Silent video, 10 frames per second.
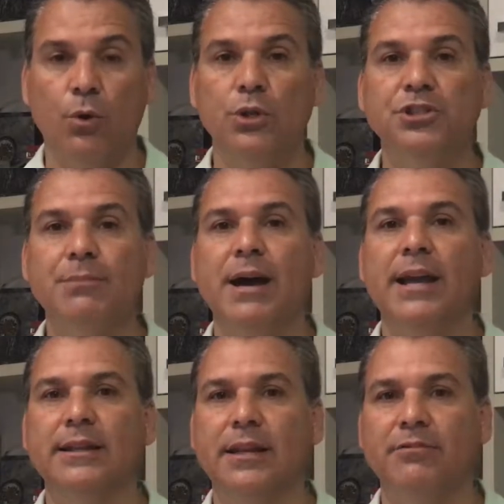Hoje a
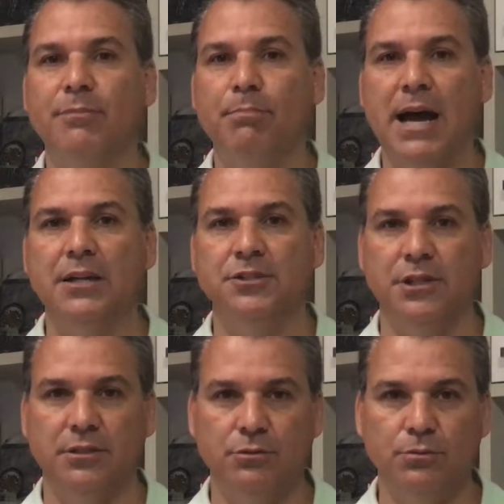maré estava
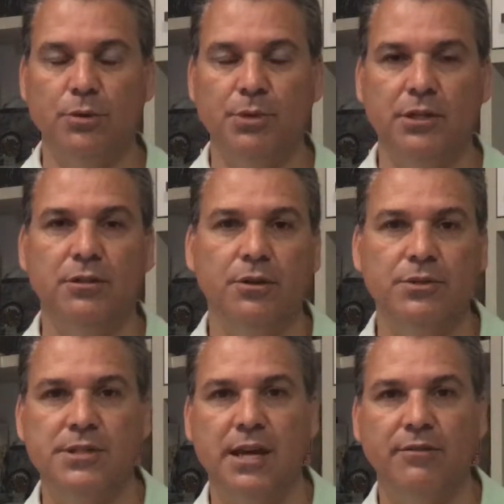baixa no momento que eu
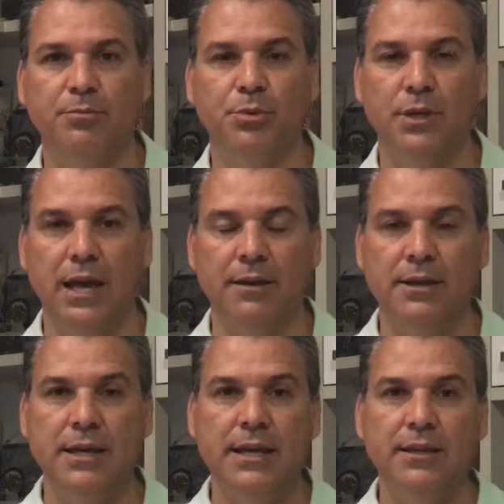estava por lá.
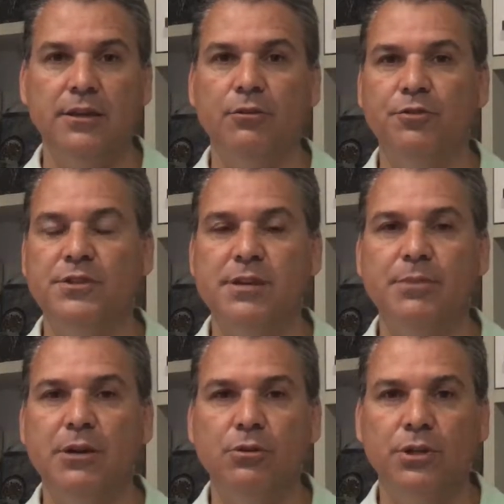E eu fiz a
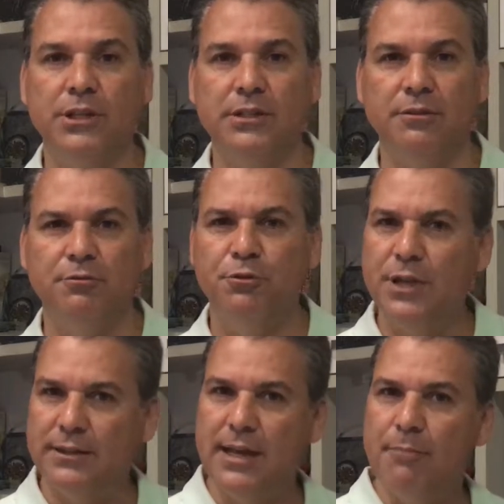minha corrida. Fui
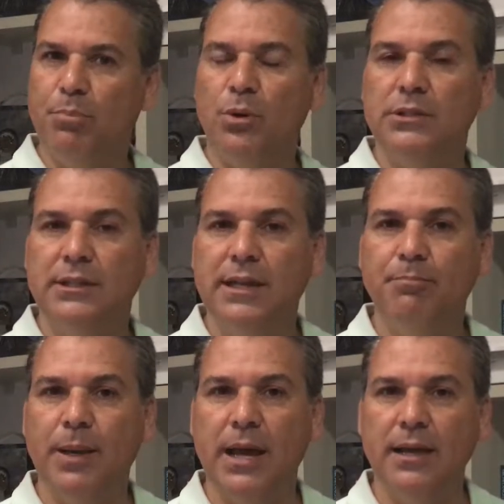até a ponta da
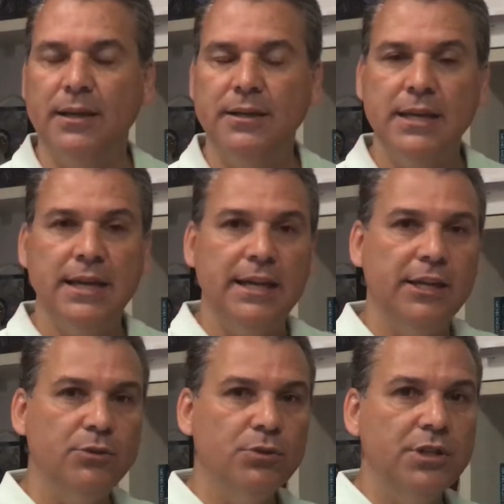praia
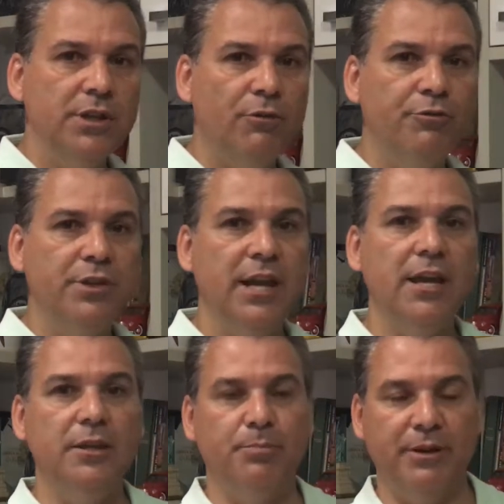e no que eu
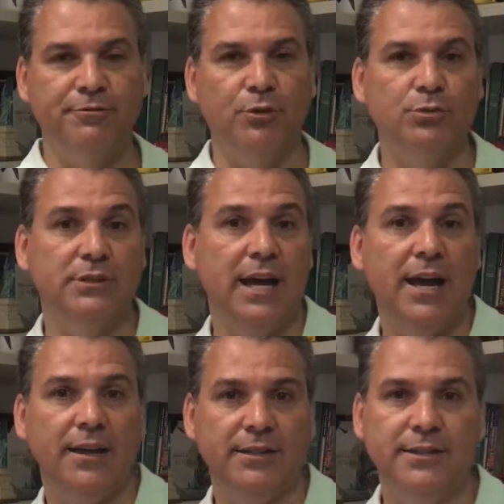virei para
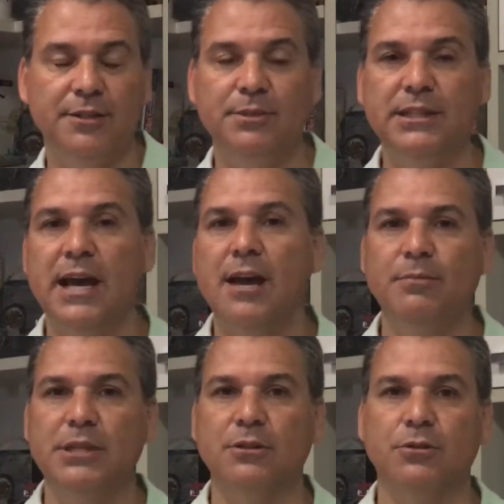voltar e terminar a
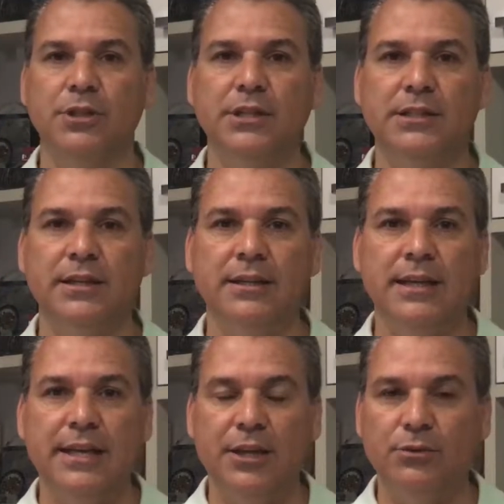minha corrida,
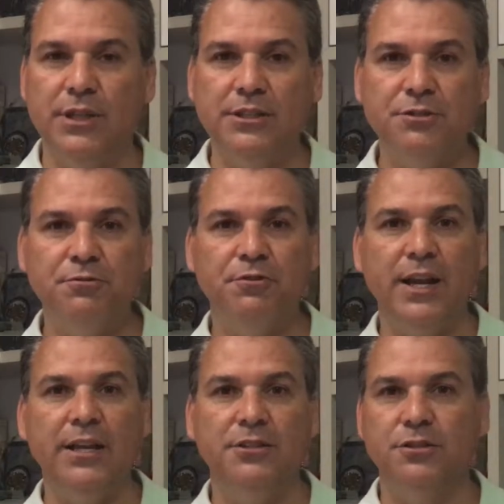eu dei de
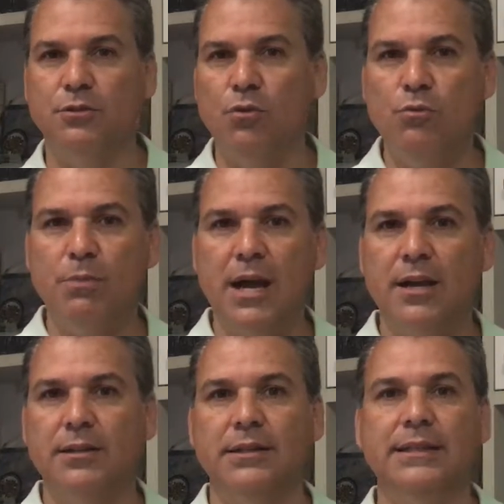frente com um
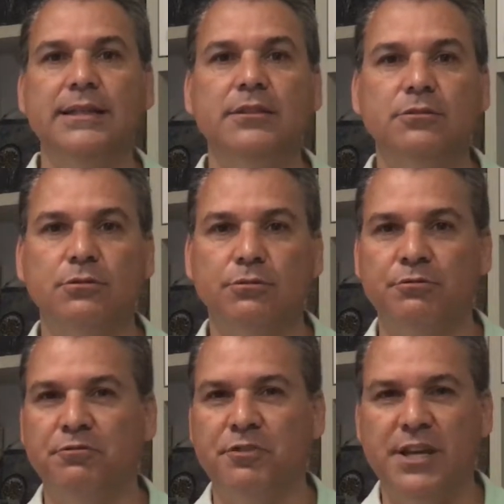mar lindo,
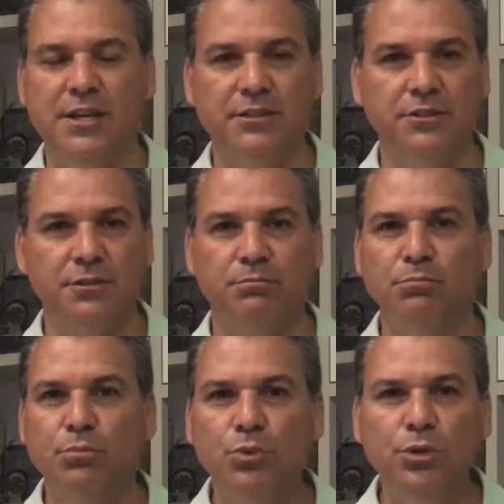verde,
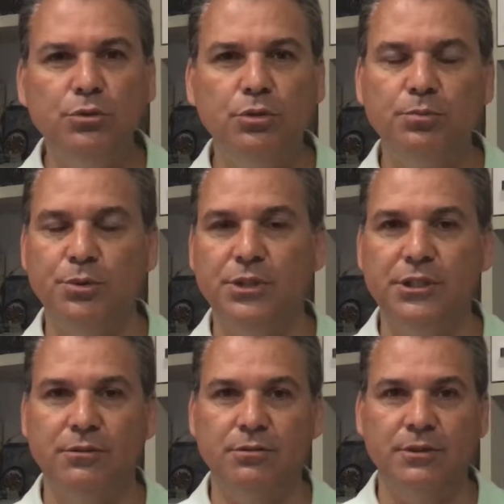muito
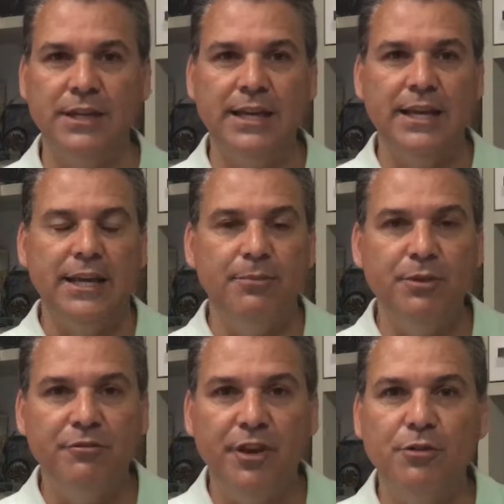bonito e
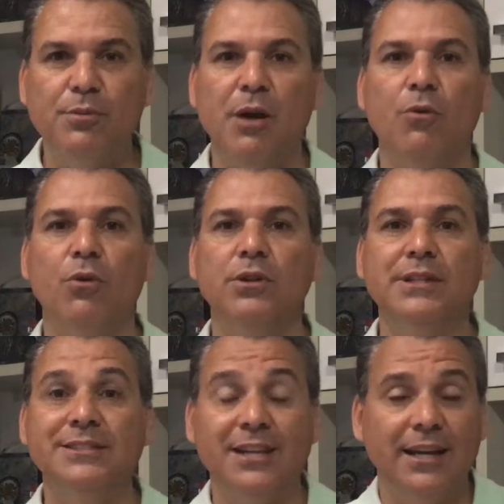me veio uma
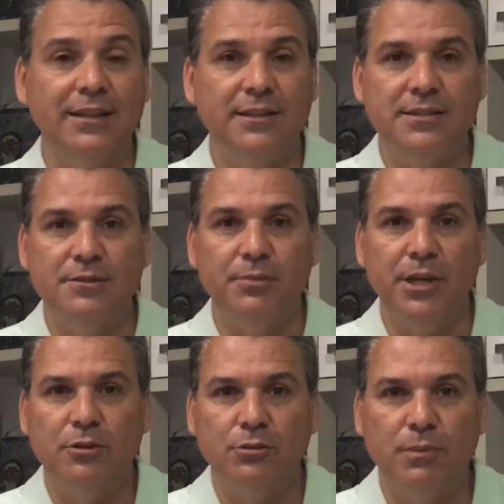onda de
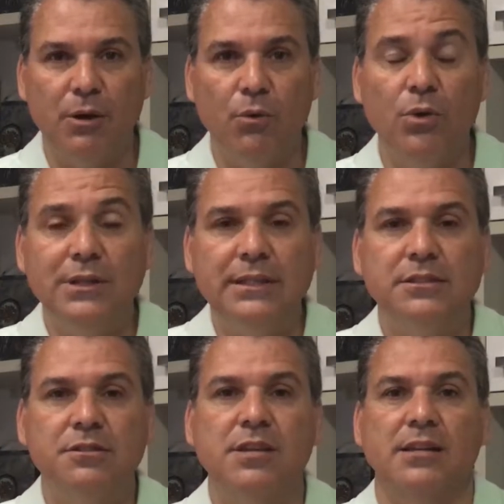agradecimento, uma onda
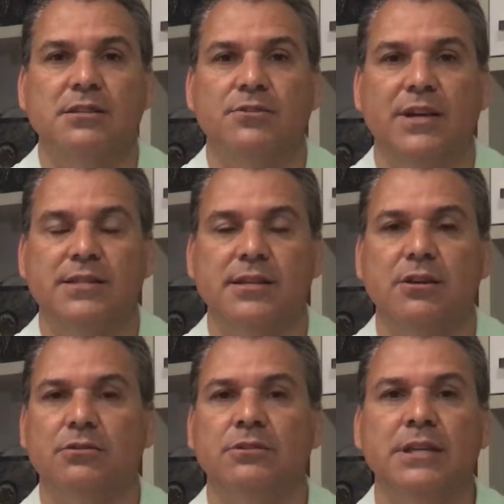de
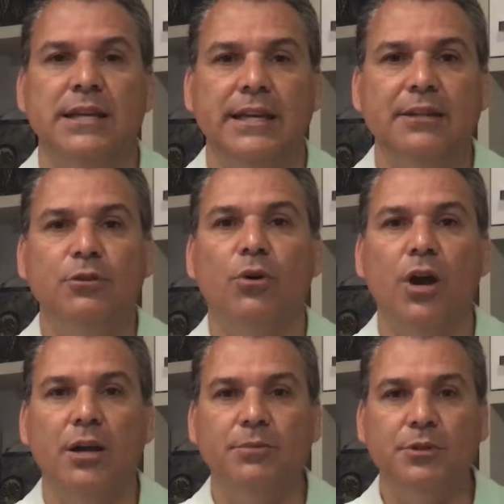satisfação
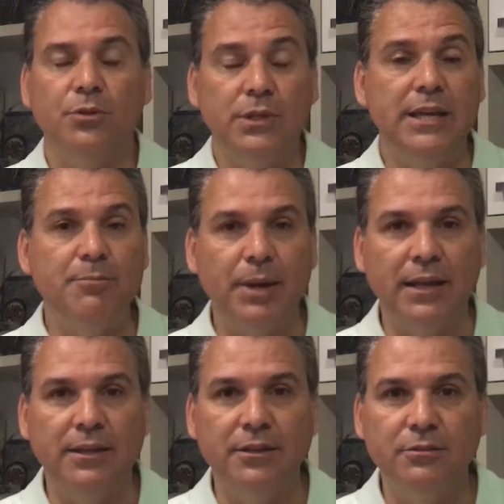enorme. Eu olhei para
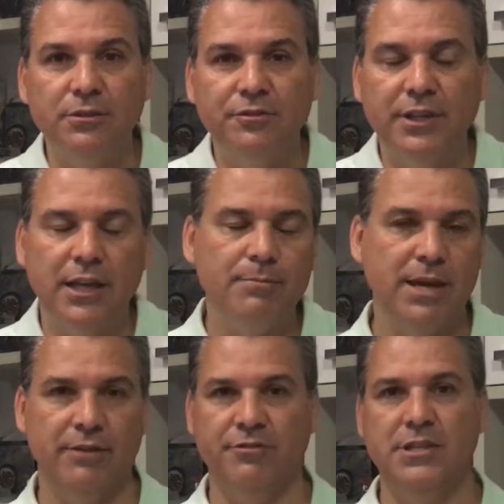aquilo e fiquei
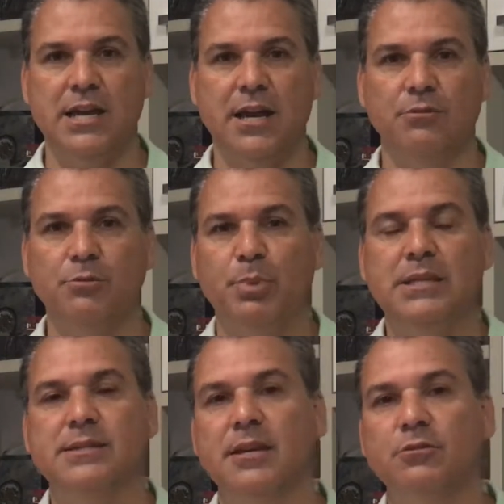maravilhado e
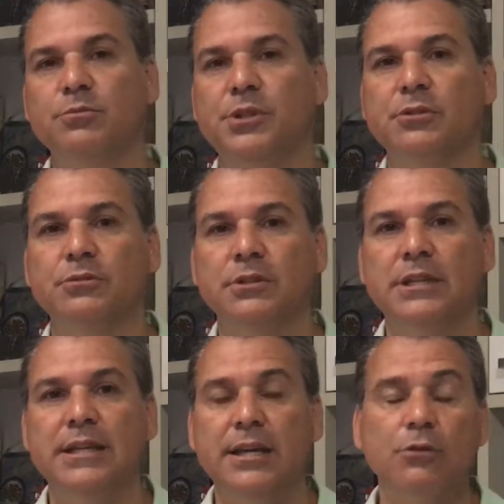pensei comigo:
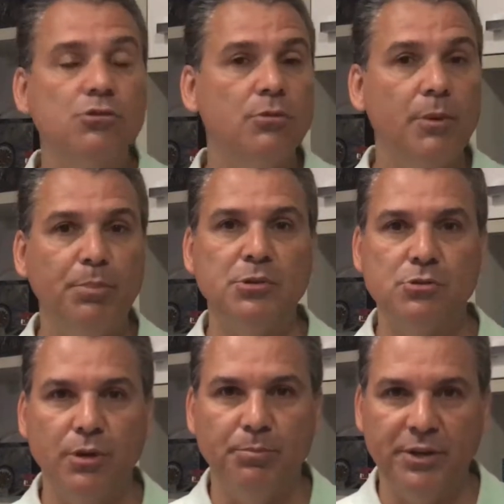eu sou uma
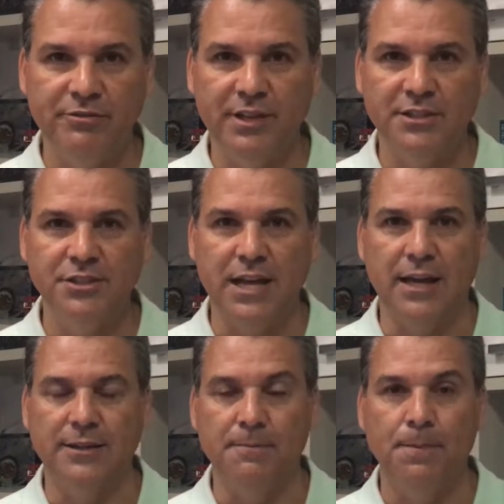pessoa
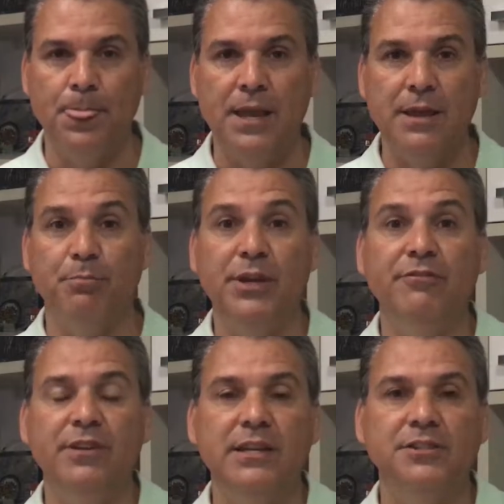privilegiada.
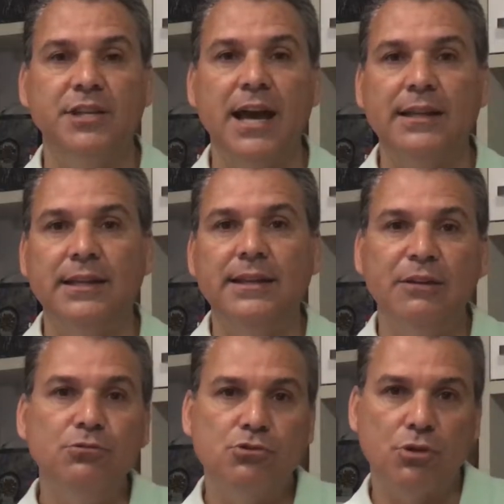Privilegiada
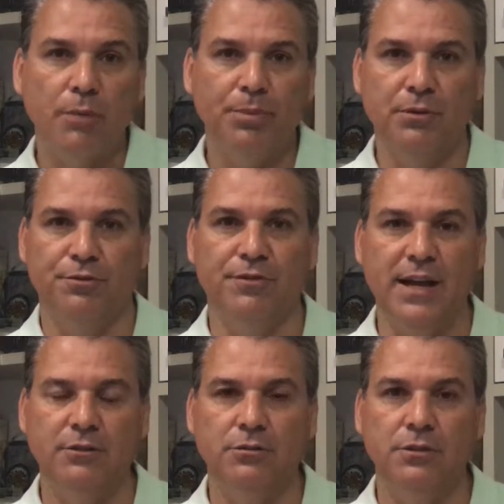não só pelo
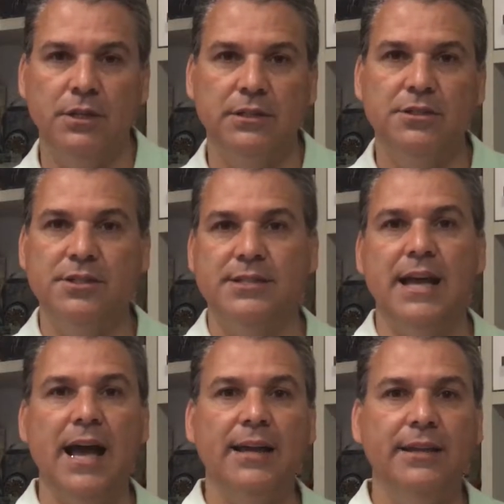fato de
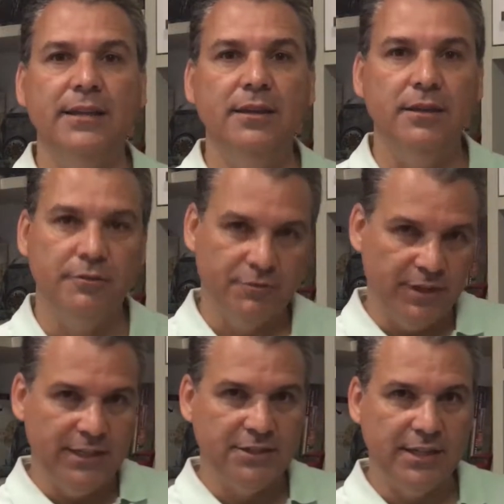estar aqui, em
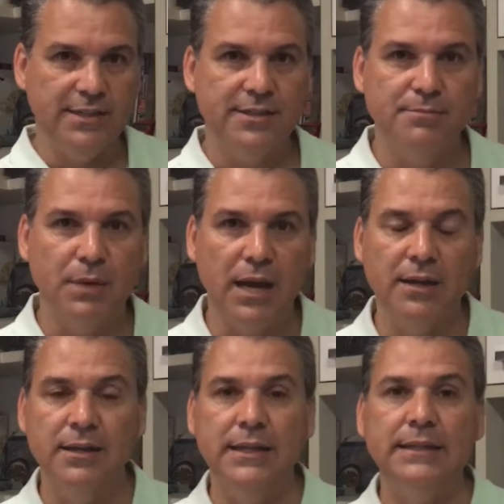frente a esse
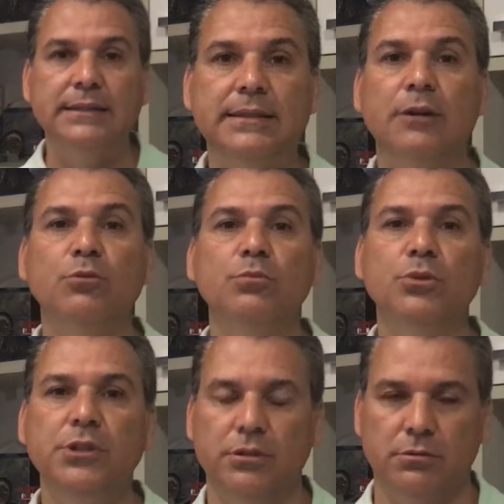mar tão
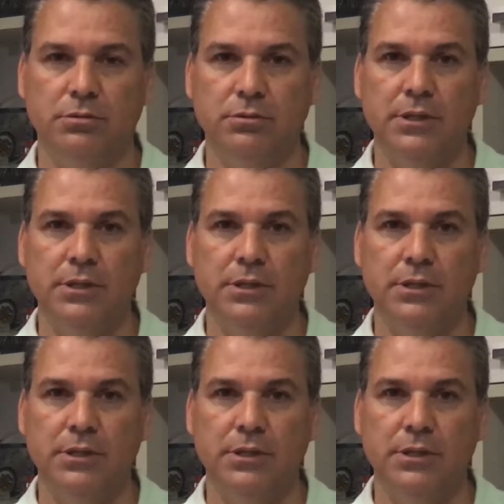bonito.